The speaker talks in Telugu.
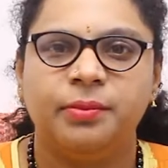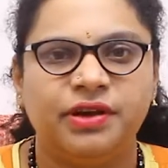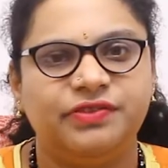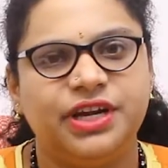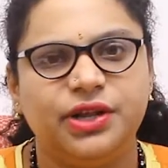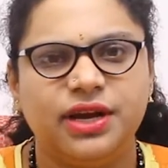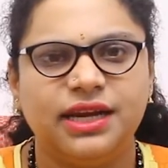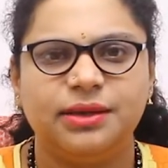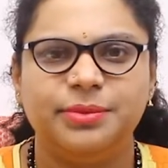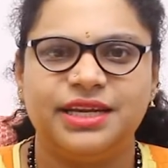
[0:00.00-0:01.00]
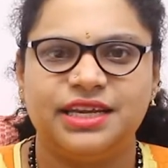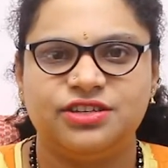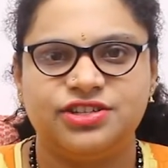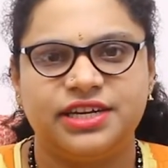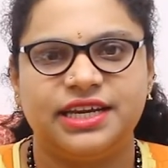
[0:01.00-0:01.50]
మా వీడియో కనుక మీకు
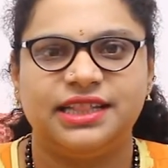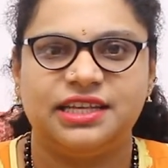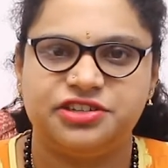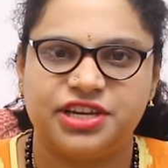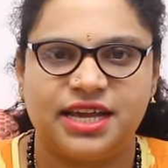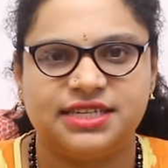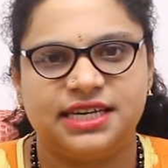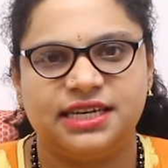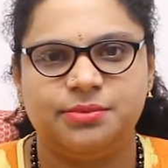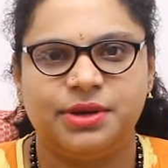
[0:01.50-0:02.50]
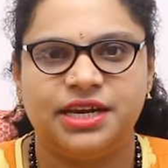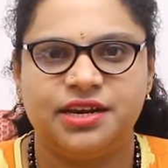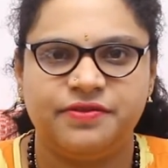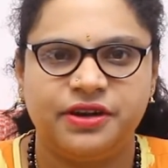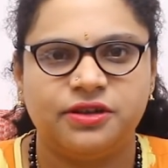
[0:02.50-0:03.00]
నచ్చినట్టయితే షేర్ చేయండి
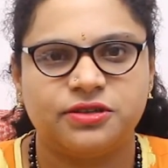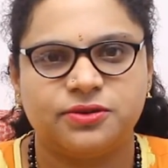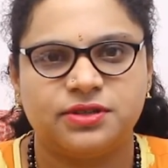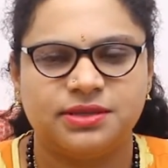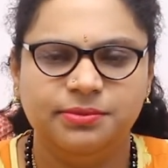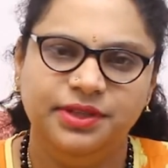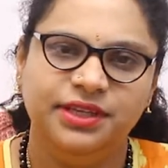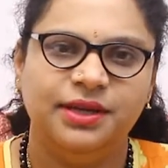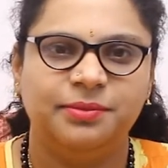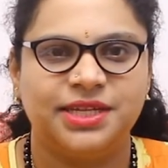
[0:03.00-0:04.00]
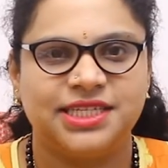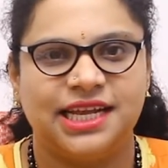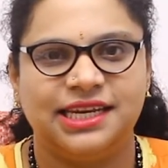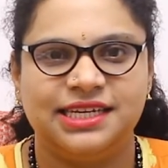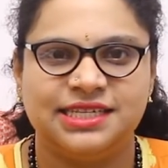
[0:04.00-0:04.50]
మరిన్ని వీడియోస్ కోసం మా
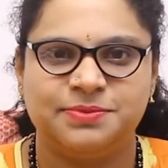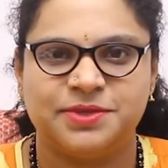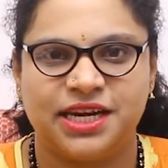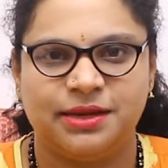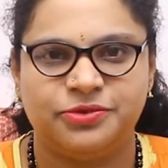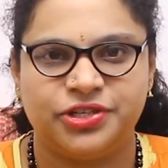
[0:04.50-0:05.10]
ఛానల్ని సబ్స్క్రైబ్